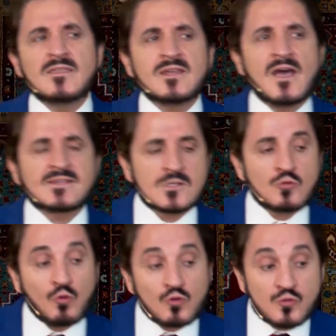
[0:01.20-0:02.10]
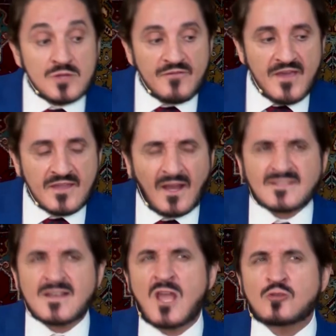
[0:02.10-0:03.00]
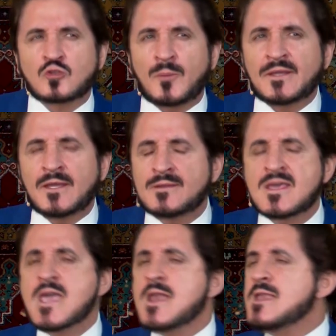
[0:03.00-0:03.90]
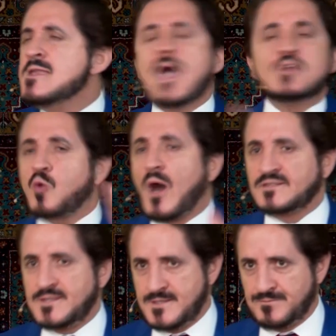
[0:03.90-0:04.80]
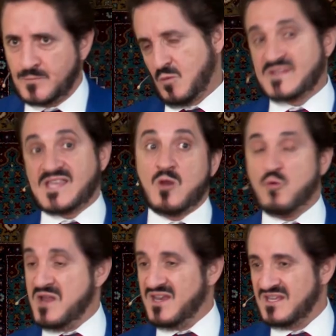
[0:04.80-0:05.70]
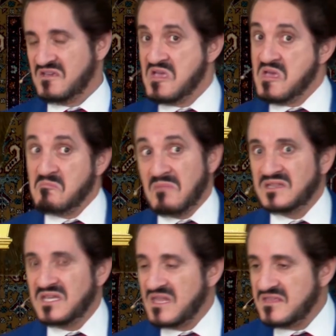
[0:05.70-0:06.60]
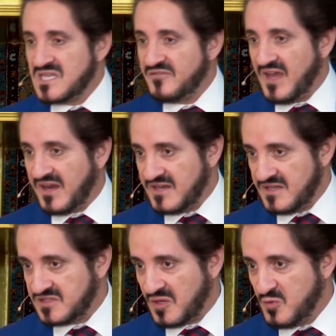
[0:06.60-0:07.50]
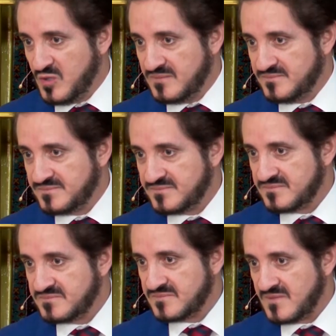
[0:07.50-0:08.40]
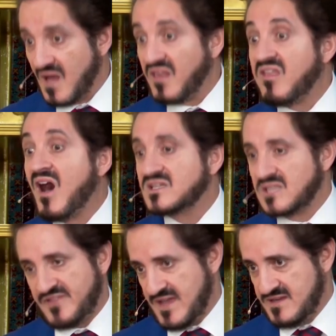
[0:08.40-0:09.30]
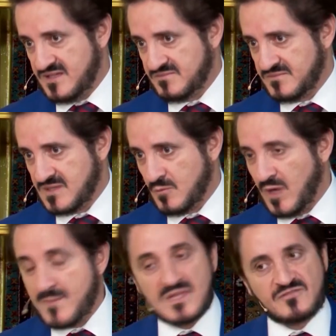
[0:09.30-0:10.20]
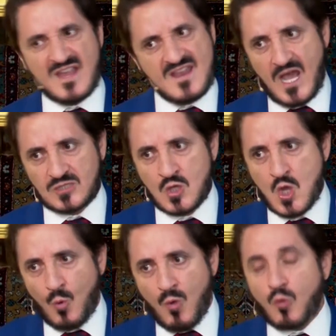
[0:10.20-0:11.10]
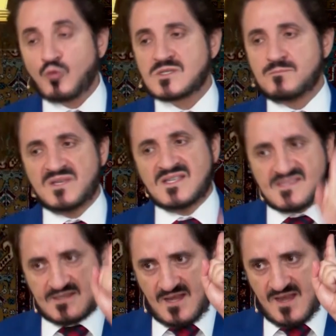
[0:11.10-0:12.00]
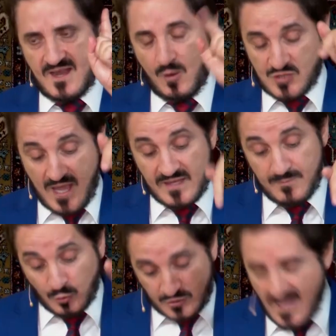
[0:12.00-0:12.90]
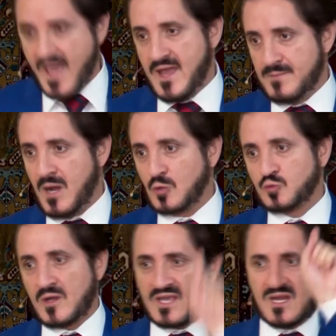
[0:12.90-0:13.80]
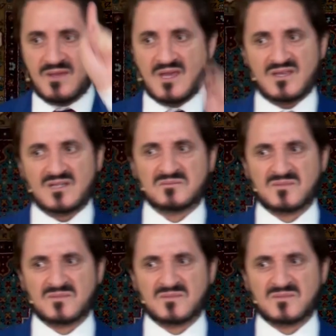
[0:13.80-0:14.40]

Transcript: الذين أسسوا للأصولية في هذا العصر ليسوا طبيعيين ليسوا عاديين ويسألونني من الذي دفعك لتقول الله دفع لي ولم يدفع لي أحد وأقسم بعزة الله لو جاءني الموت الآن ما عدت عن كلامي هذا